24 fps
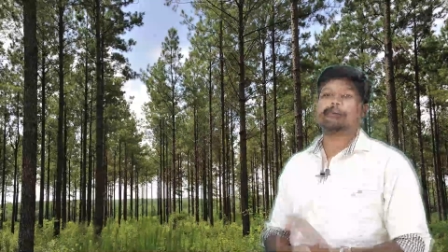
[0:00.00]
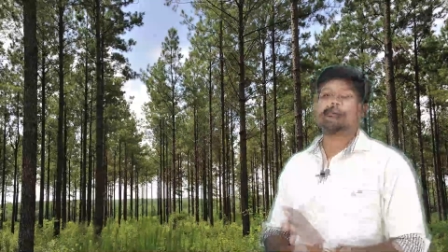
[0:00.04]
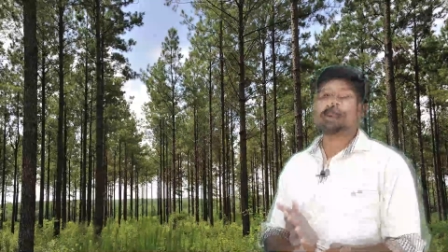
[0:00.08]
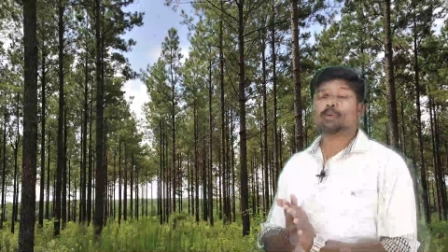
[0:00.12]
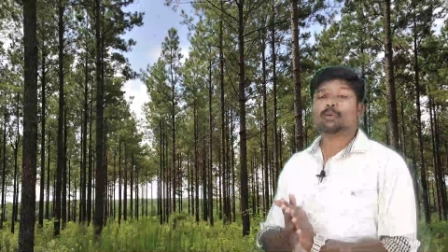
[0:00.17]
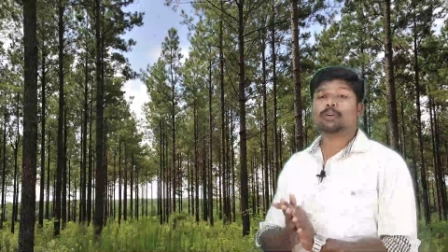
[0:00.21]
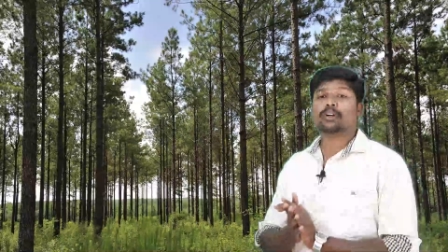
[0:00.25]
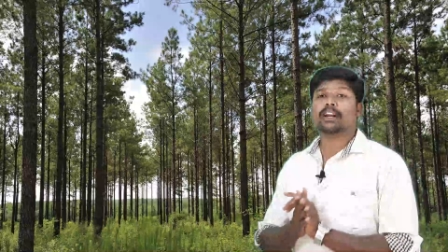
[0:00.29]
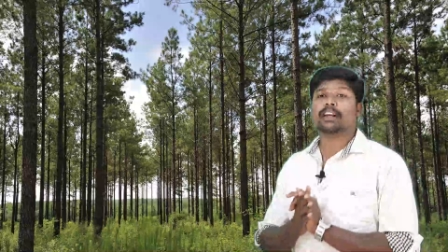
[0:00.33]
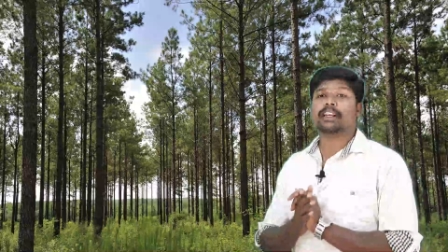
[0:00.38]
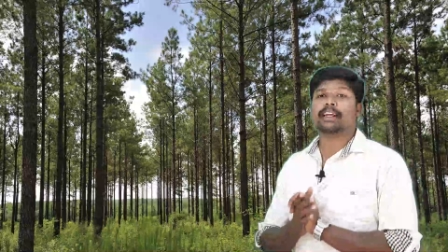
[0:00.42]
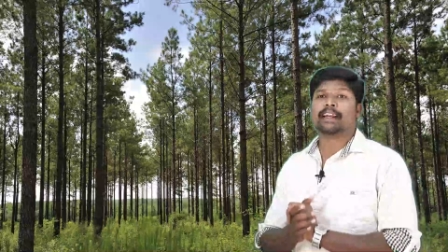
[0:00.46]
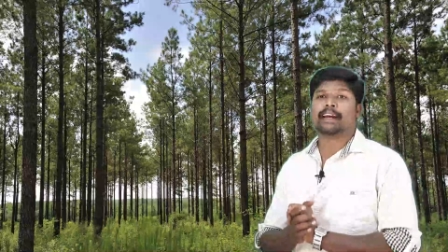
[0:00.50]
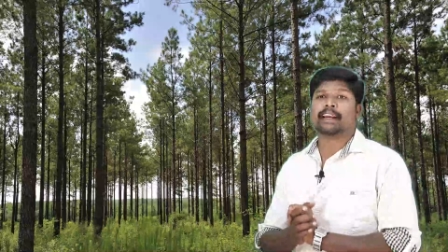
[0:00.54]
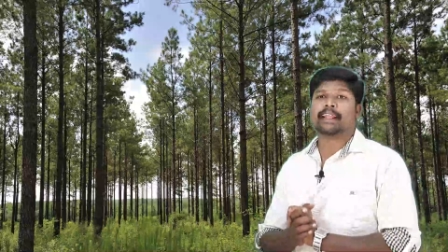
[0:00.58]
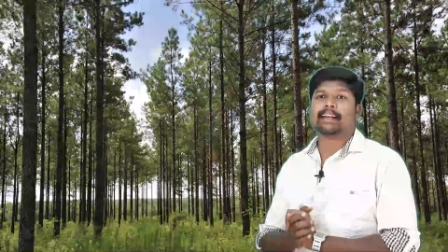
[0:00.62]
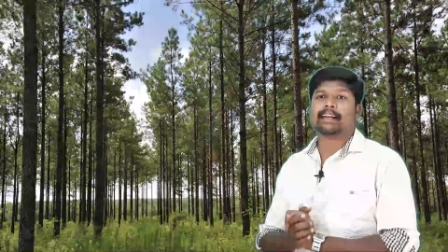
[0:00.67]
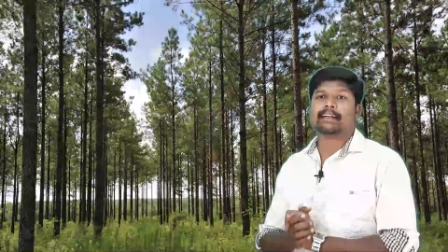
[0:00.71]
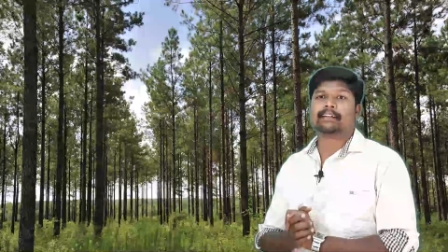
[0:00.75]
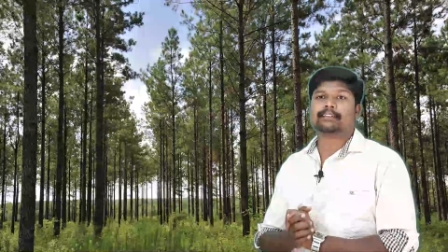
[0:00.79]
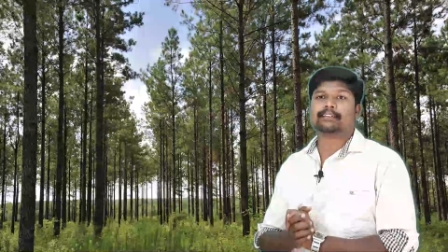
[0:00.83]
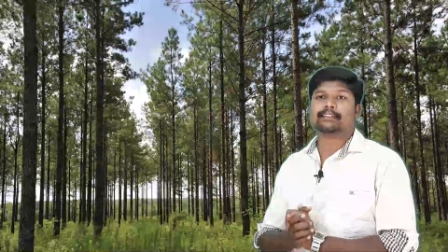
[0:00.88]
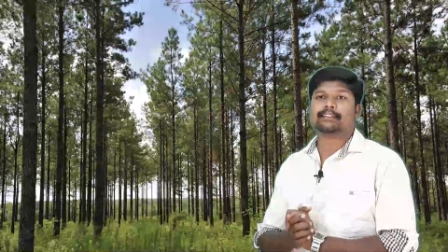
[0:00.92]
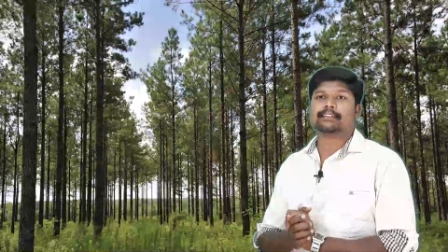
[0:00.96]
புட்களுக்கு
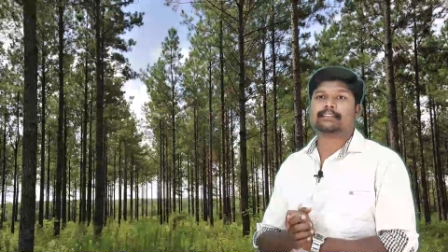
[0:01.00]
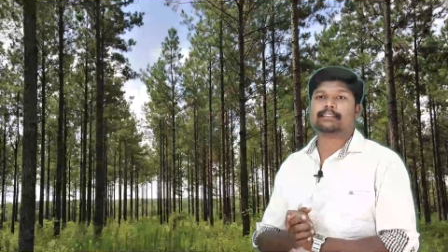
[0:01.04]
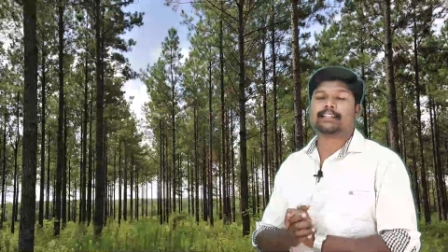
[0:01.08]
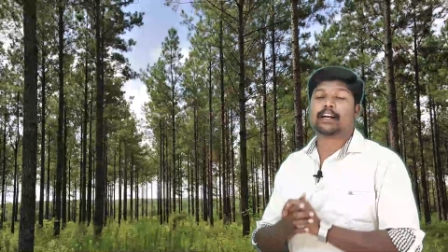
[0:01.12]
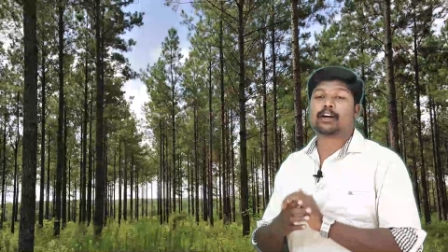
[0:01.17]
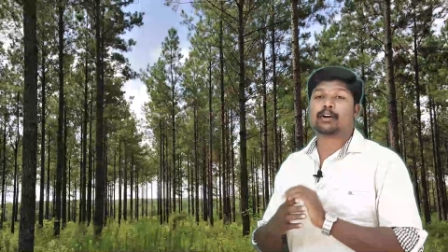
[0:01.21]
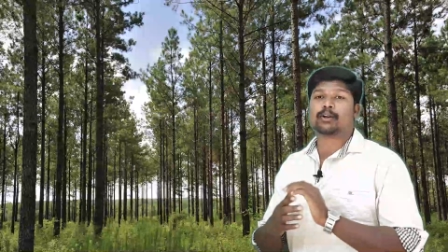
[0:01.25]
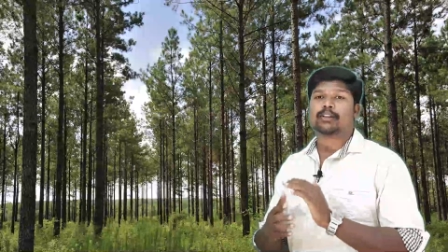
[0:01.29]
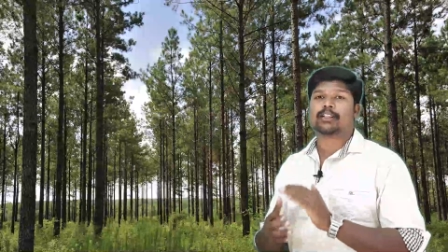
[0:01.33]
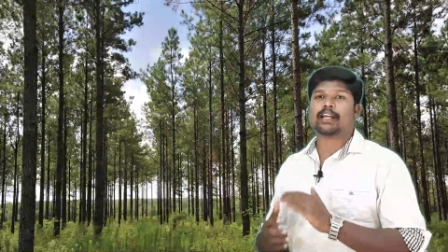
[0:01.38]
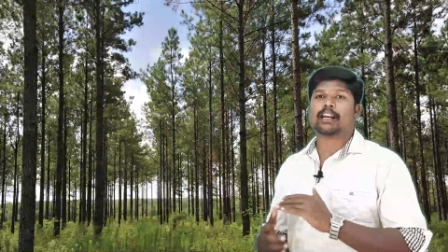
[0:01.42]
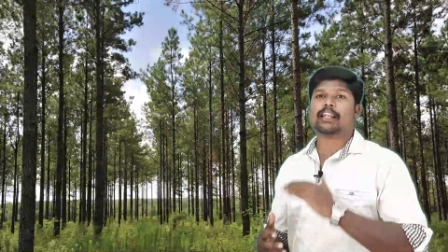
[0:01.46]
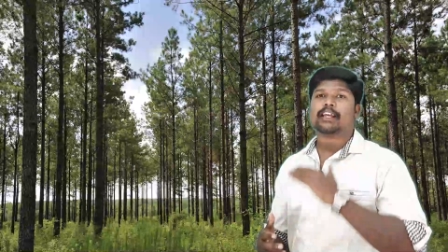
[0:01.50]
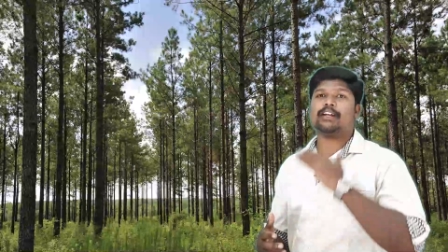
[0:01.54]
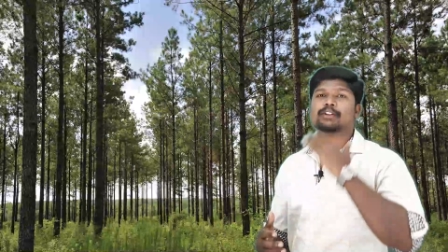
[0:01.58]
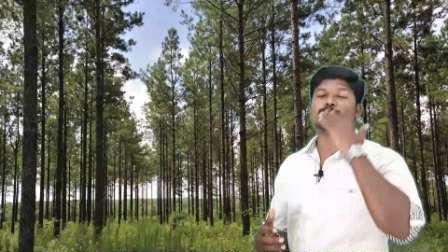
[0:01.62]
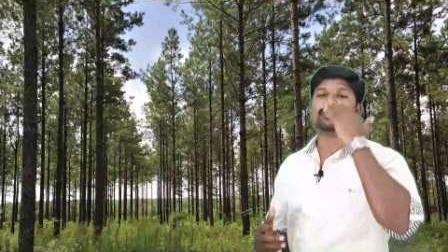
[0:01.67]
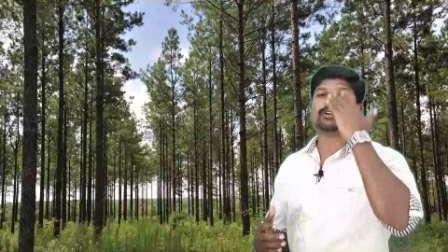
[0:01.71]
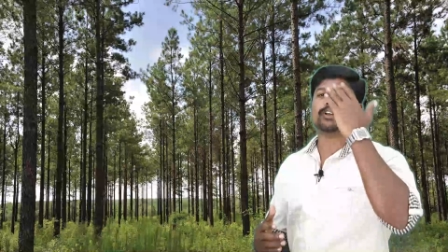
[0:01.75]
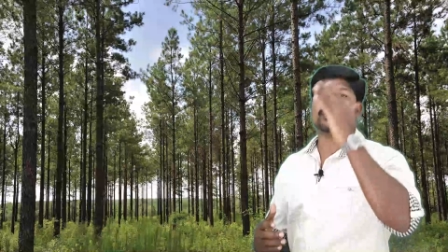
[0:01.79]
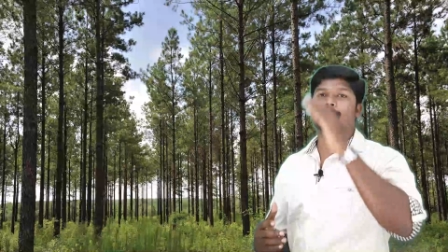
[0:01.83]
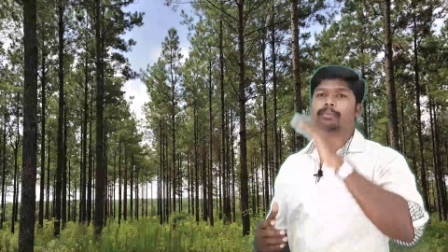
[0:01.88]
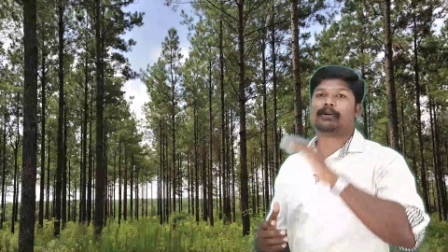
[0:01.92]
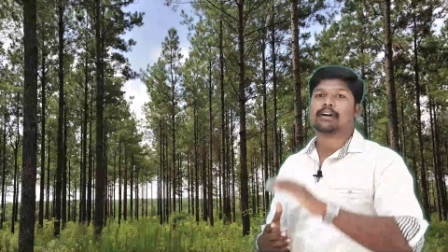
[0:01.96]
இடையிலேருந்து தன்னோட தலையை
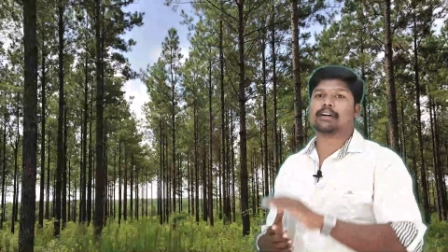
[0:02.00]
தூக்கி